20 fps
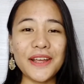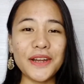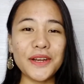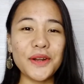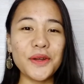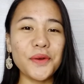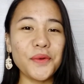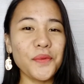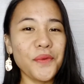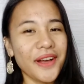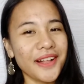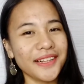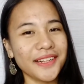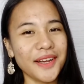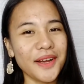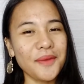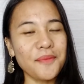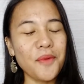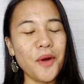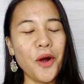and
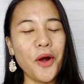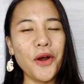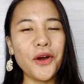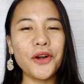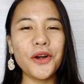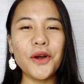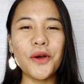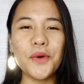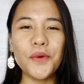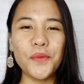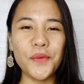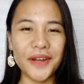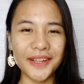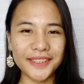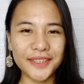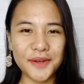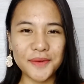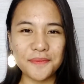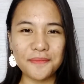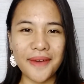welcome or
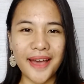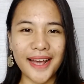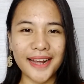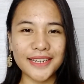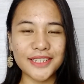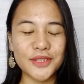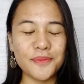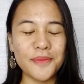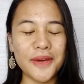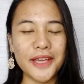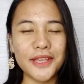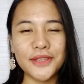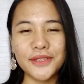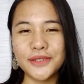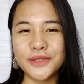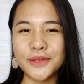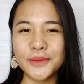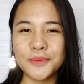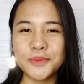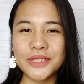welcome back to my
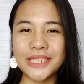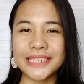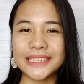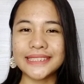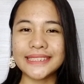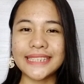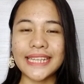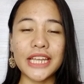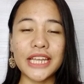YouTube channel.